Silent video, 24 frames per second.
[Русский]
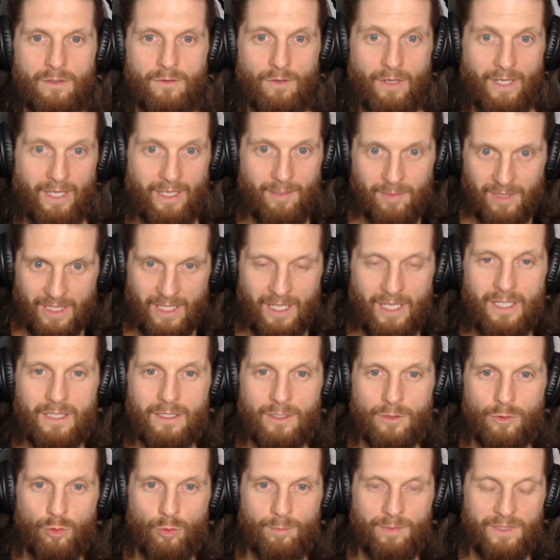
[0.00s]
Именно это
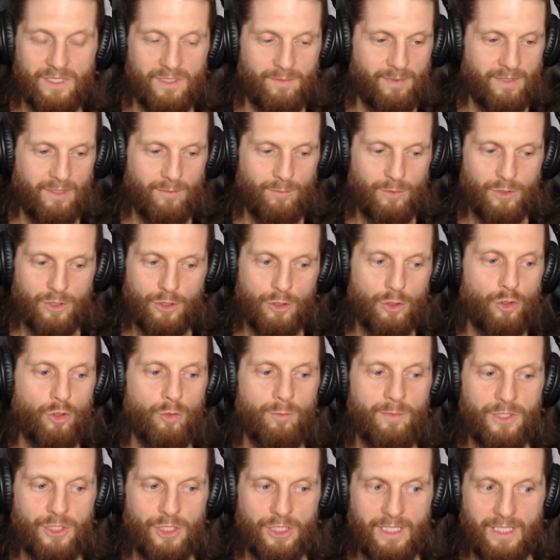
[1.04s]
тупость, потому что что
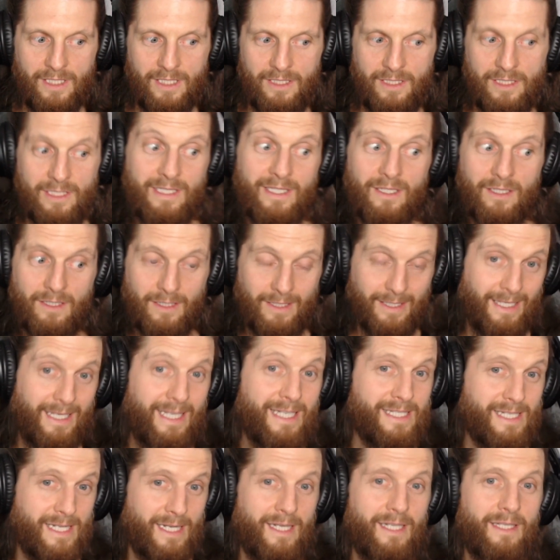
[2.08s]
бы человек ни делал,
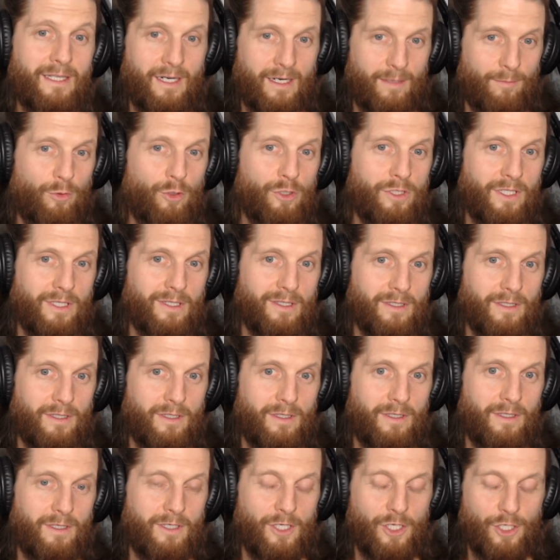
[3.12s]
если это работает,
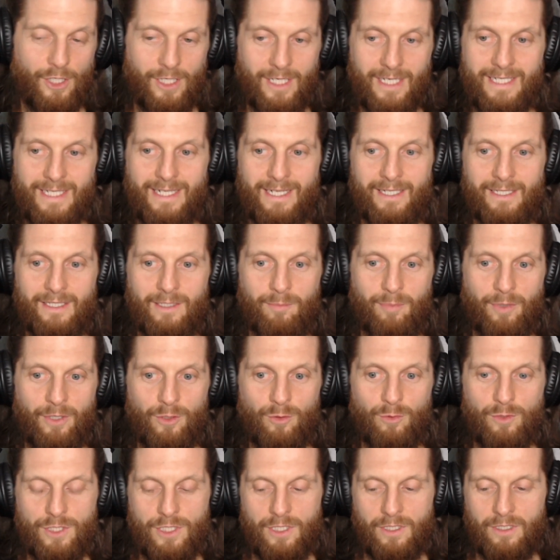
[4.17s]
если это
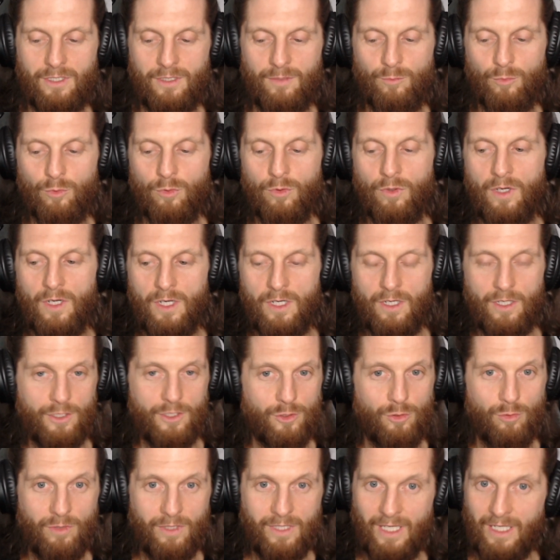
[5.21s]
приносит ему
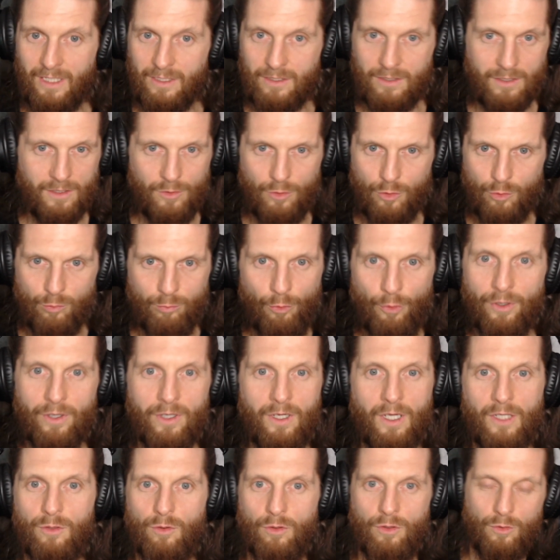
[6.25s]
результат, любой,
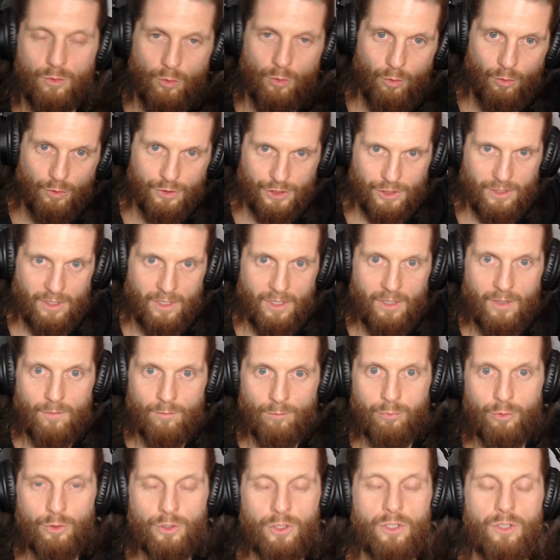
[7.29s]
который он хочет,
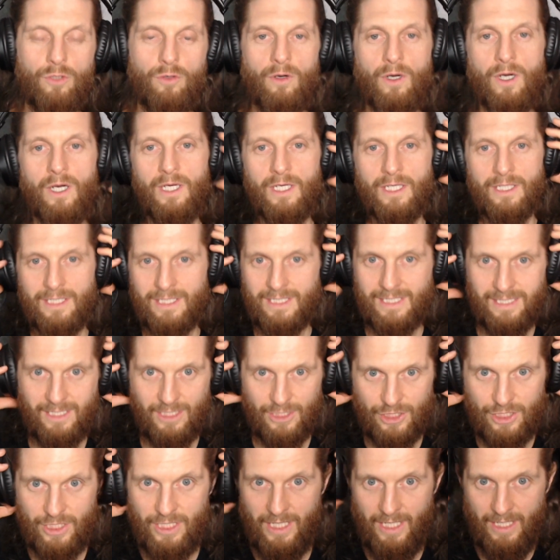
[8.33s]
будь то
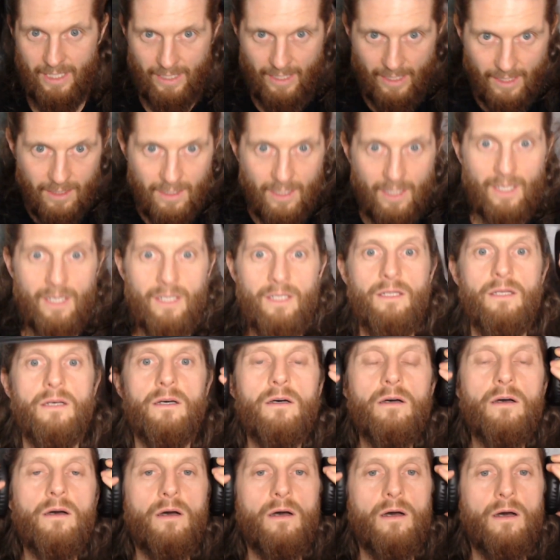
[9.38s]
наслаждение, да,
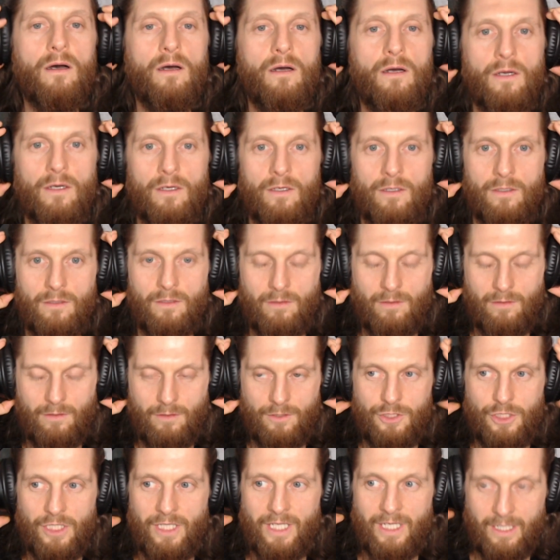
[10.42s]
э, э
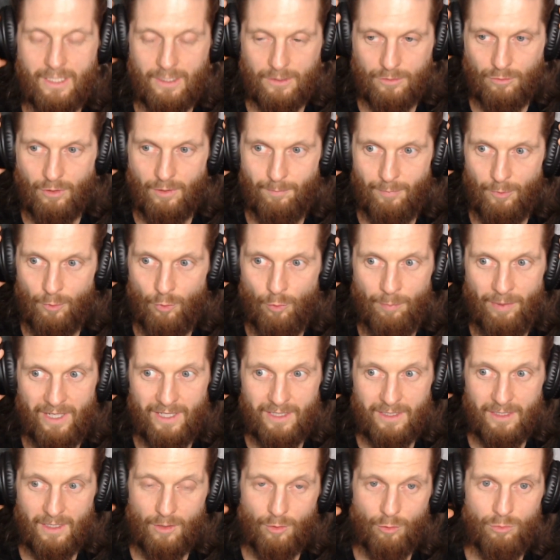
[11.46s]
человек, который покупает
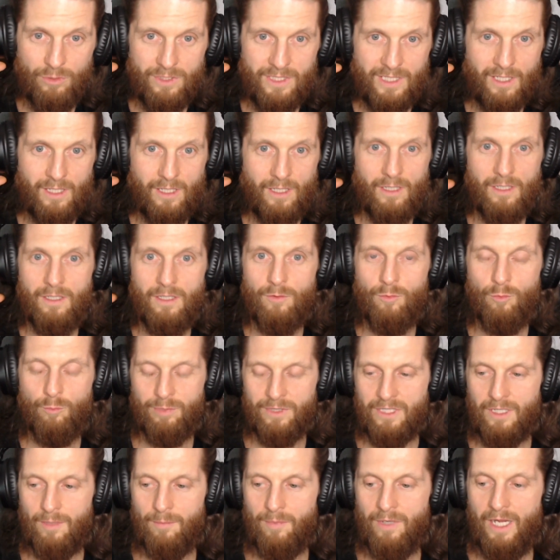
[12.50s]
наркотики и
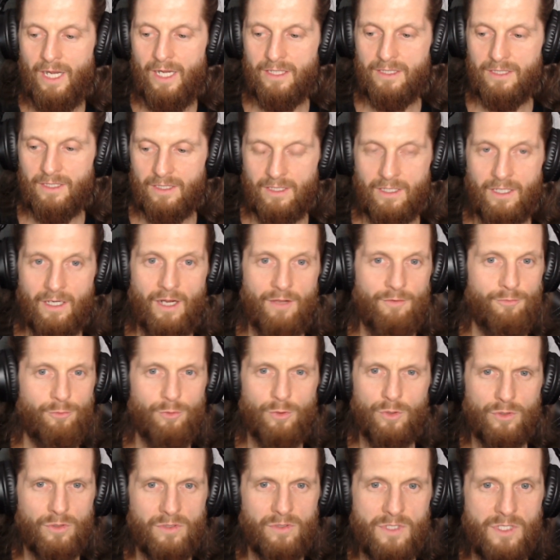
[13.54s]
употребляет их,
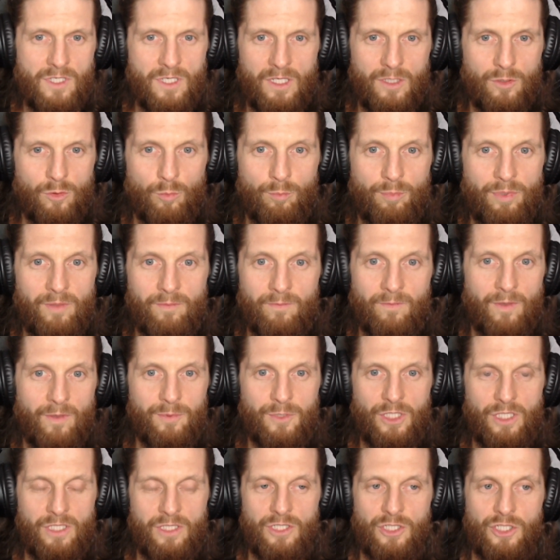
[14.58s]
кайфует, он себя тупым
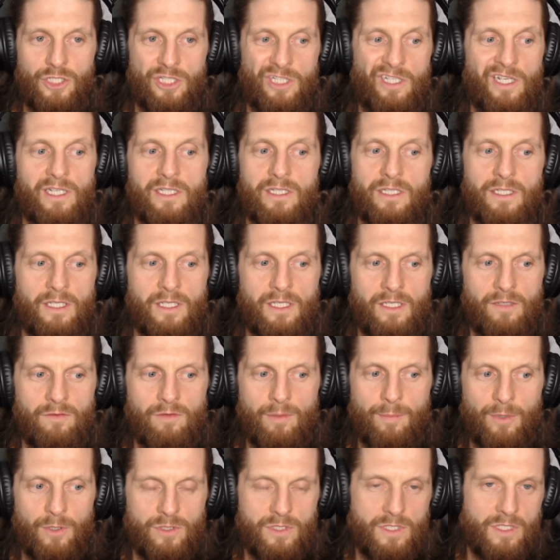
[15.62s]
вообще не считает и такие
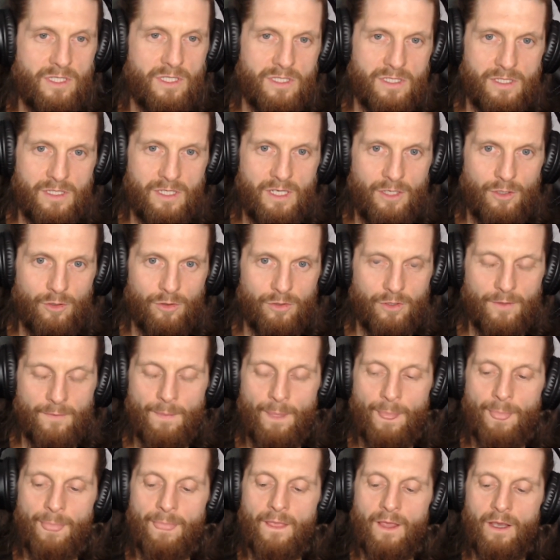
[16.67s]
вопросы не задает.
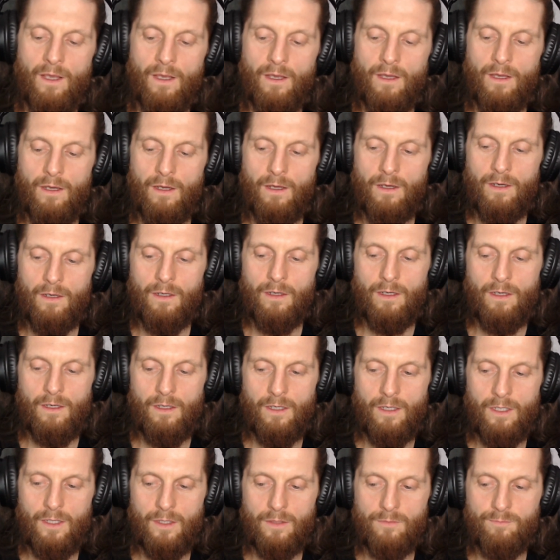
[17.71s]

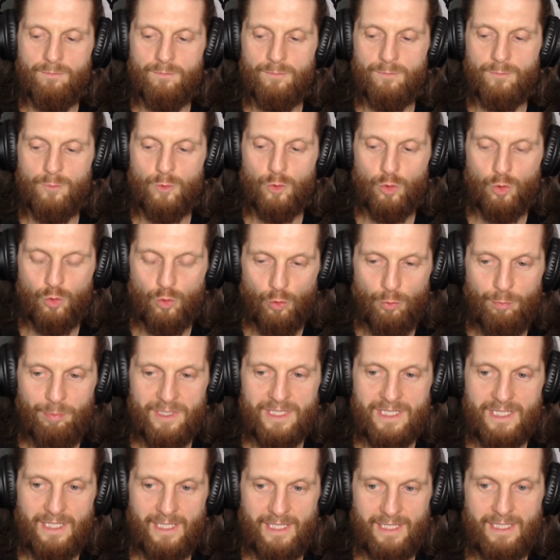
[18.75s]
Э,
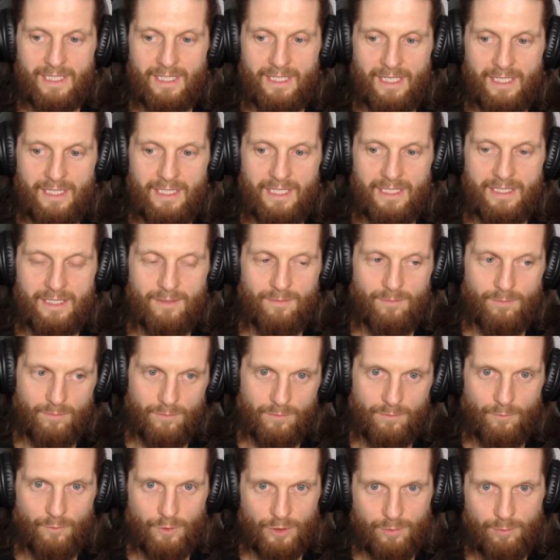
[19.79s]
тупость — это когда ты
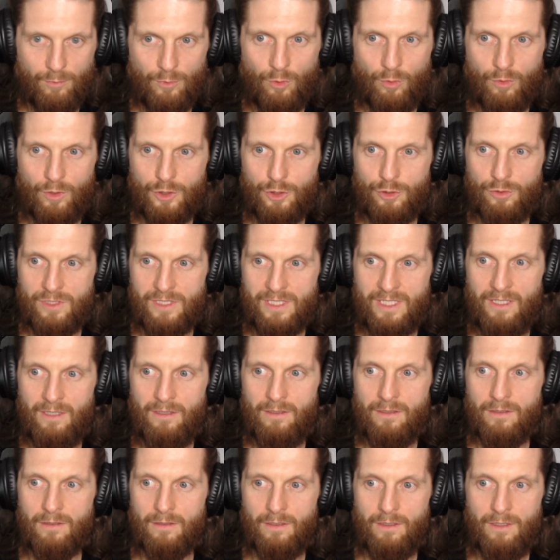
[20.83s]
вот много чего
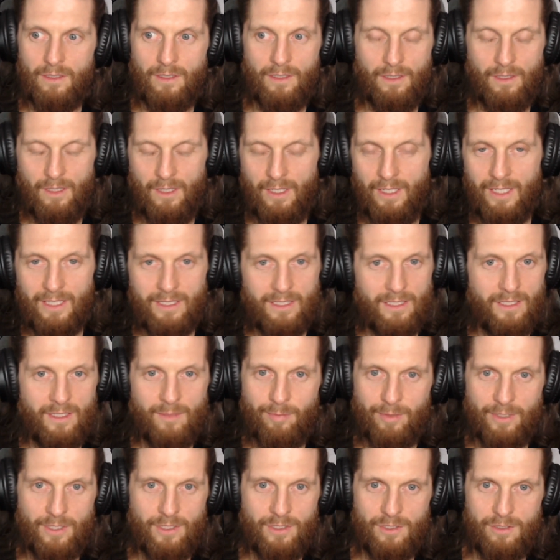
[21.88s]
сделал, и это не
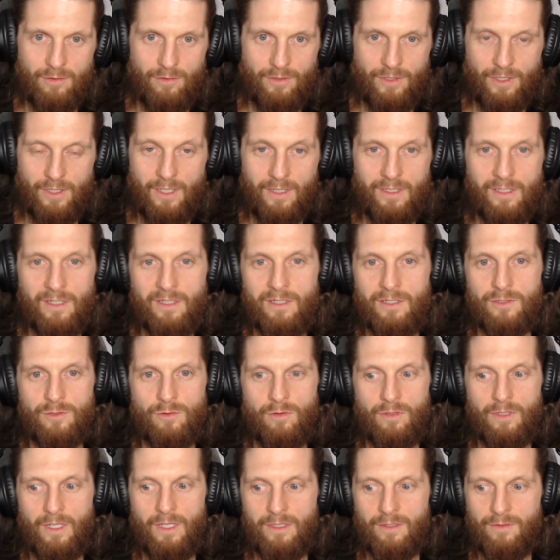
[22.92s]
принесло никаких
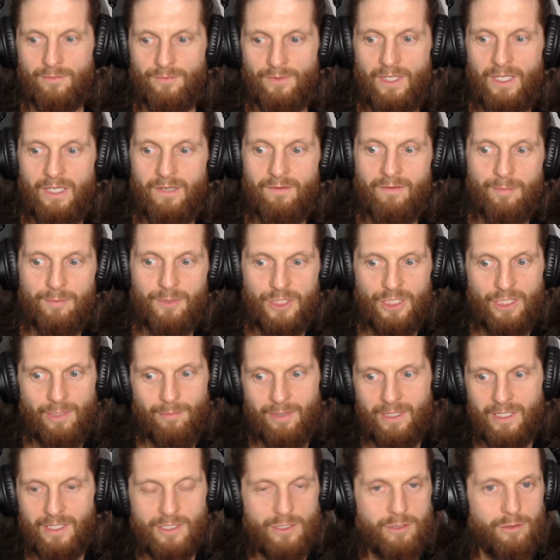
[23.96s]
результатов. Или вообще
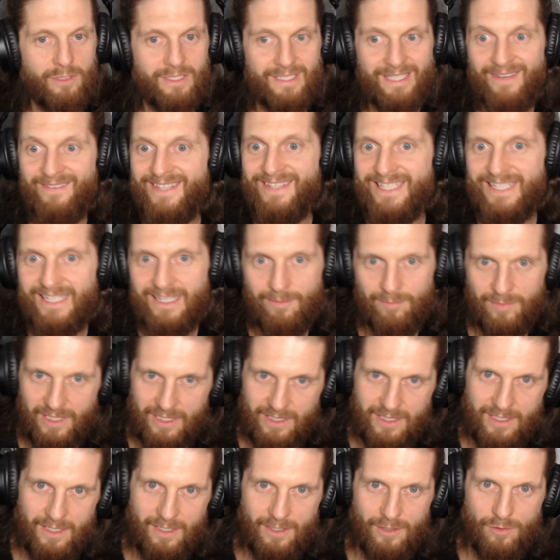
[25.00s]
принесло совсем не
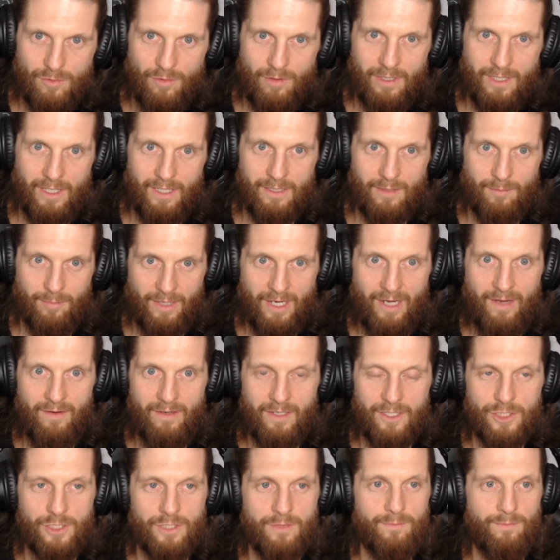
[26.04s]
те результаты.
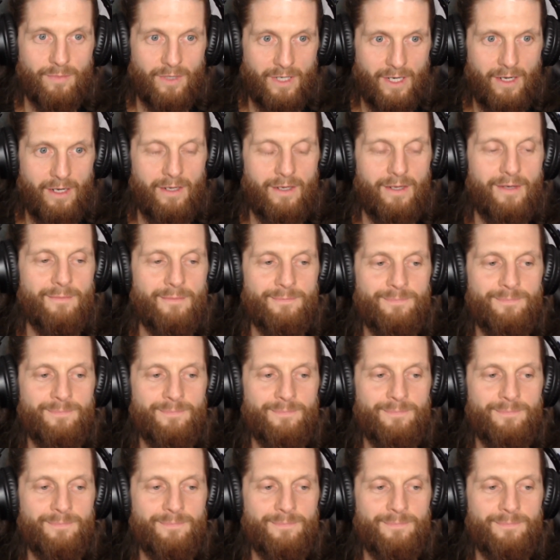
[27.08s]
Правильно же? Правильно.